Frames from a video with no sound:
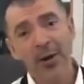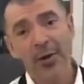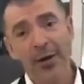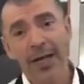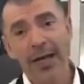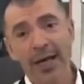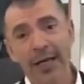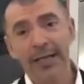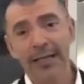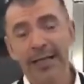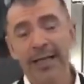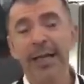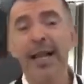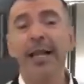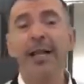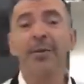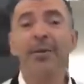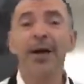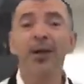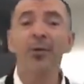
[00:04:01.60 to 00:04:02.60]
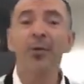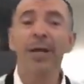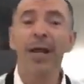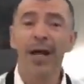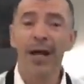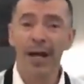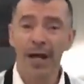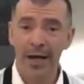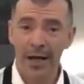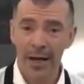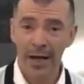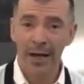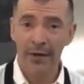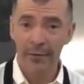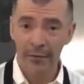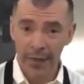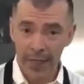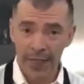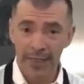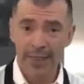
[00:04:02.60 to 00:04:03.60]
lo que hace la
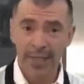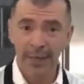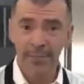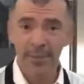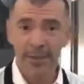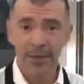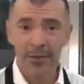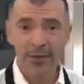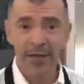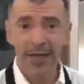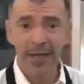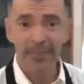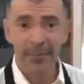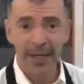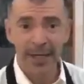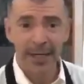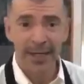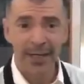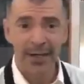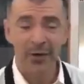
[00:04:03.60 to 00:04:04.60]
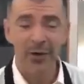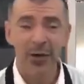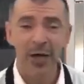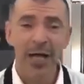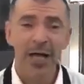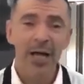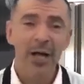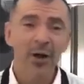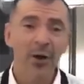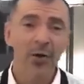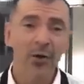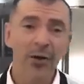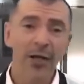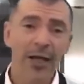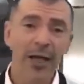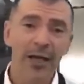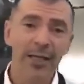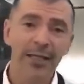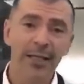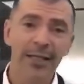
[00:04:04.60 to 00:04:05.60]
levadura fresca, perdón, la de panadero,
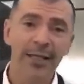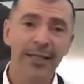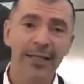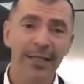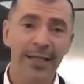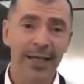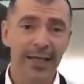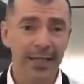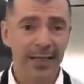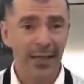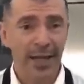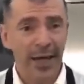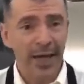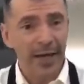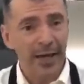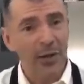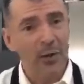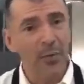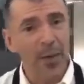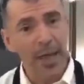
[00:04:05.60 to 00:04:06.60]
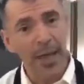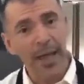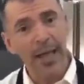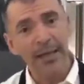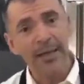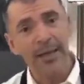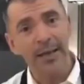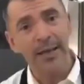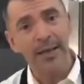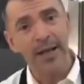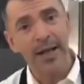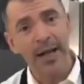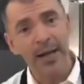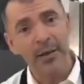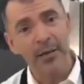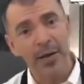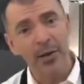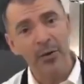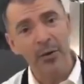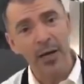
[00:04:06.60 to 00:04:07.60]
lo que hace es extraer la humedad de
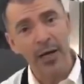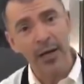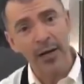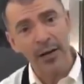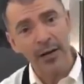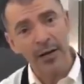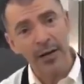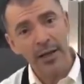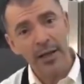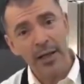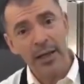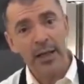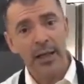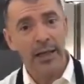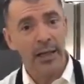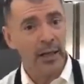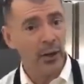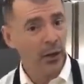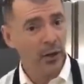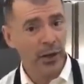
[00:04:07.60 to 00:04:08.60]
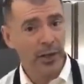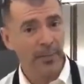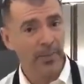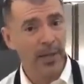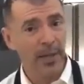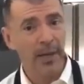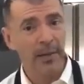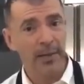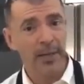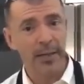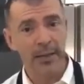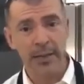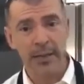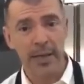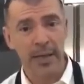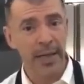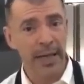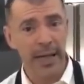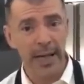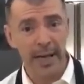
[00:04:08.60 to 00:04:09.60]
la levadura y en otras
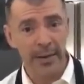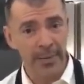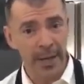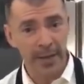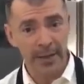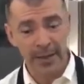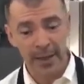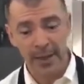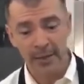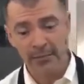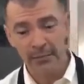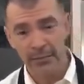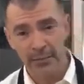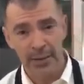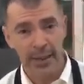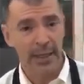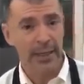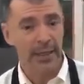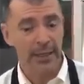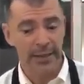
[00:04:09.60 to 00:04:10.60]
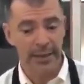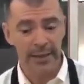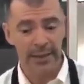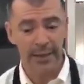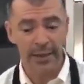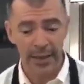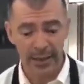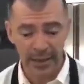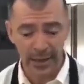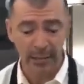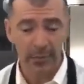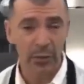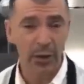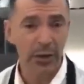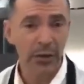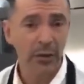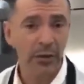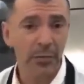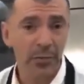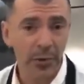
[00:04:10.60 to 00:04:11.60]
palabras la mata, la deshidrata. Por
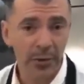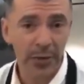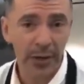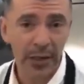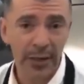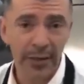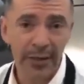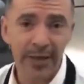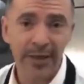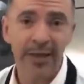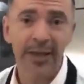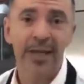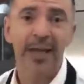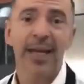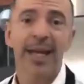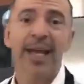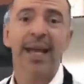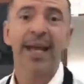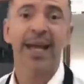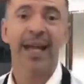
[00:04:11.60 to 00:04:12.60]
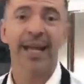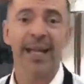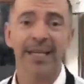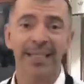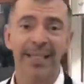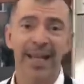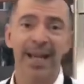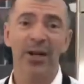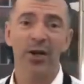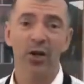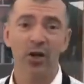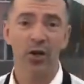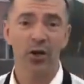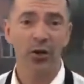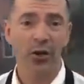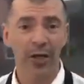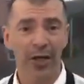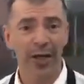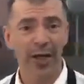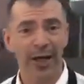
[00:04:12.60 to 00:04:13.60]
eso es importante que la sal no
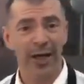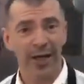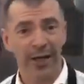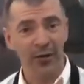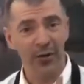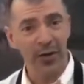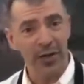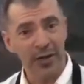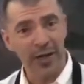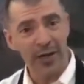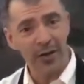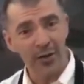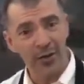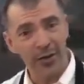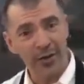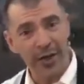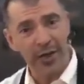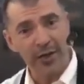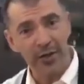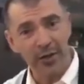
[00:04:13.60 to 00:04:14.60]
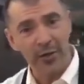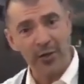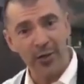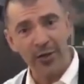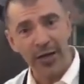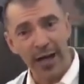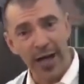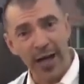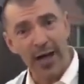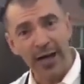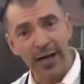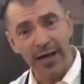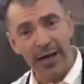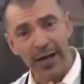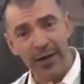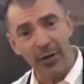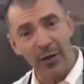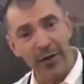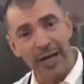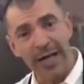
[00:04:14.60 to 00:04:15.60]
toque, no entre en contacto con,
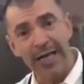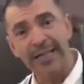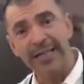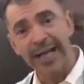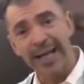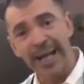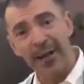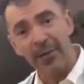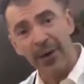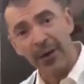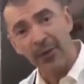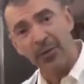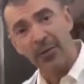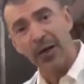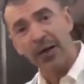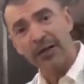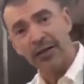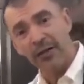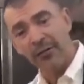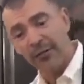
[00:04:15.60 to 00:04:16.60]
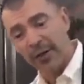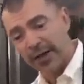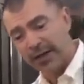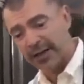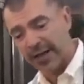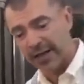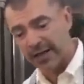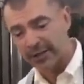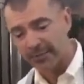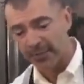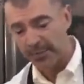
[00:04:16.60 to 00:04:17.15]
con las levaduras frescas.